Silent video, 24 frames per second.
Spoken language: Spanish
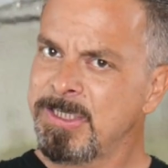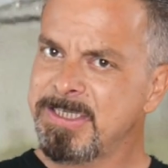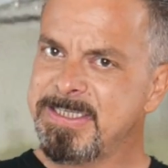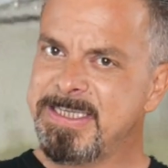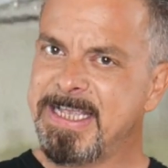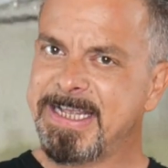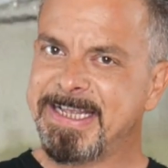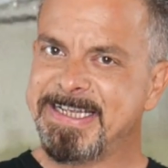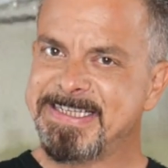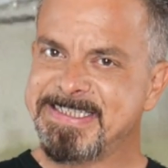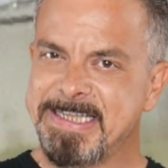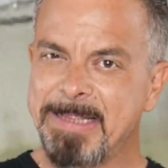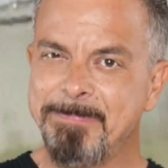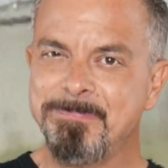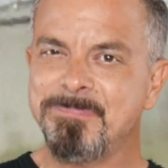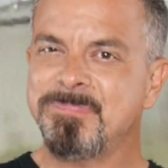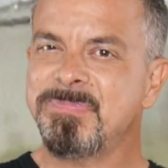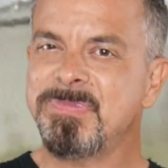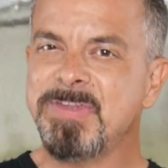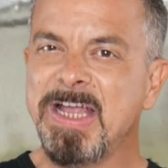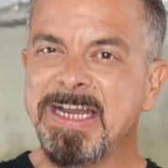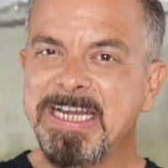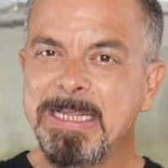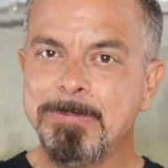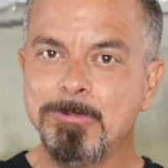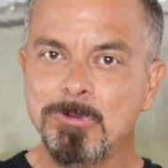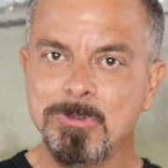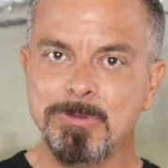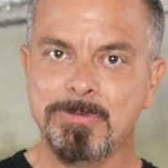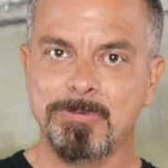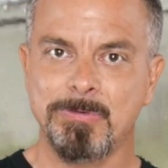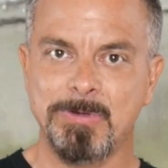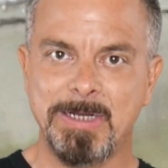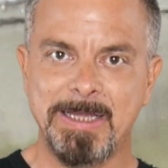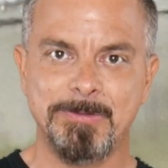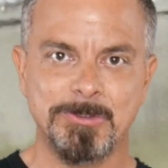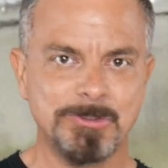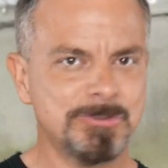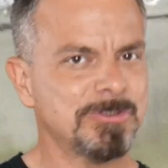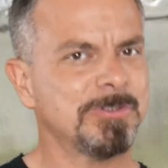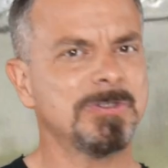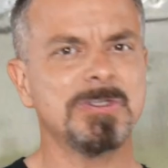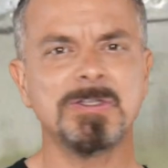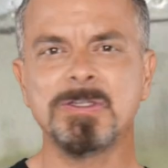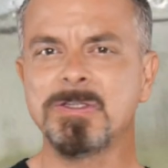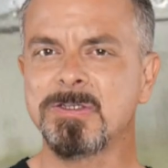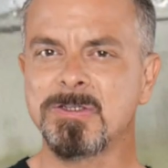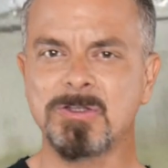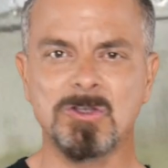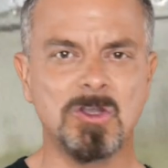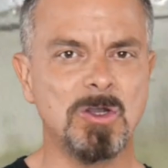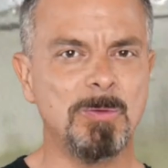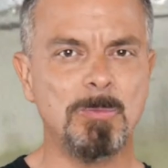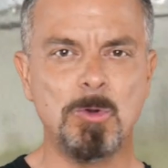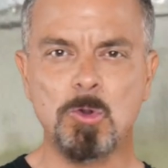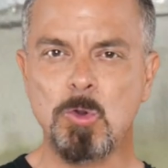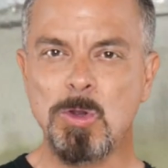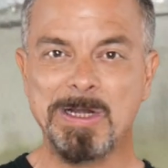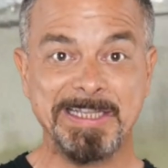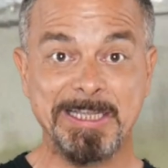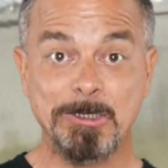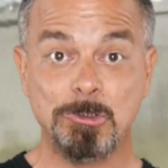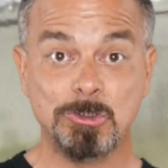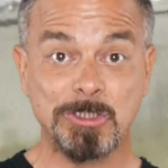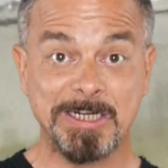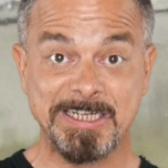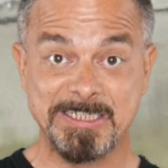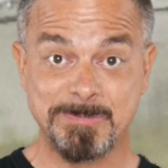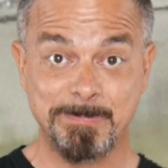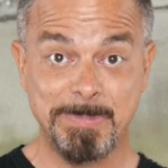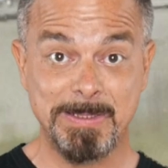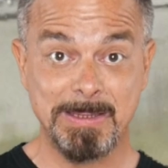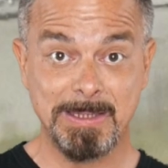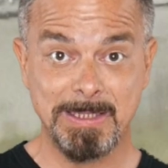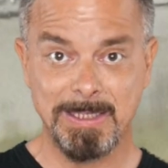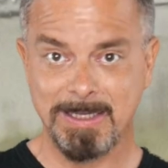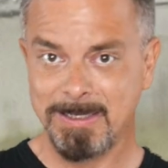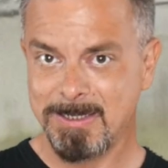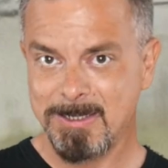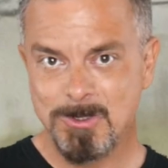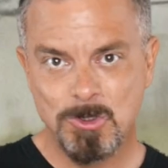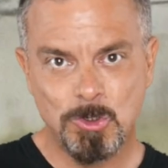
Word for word: ya que están tan evolucionados como cualquier otra especie.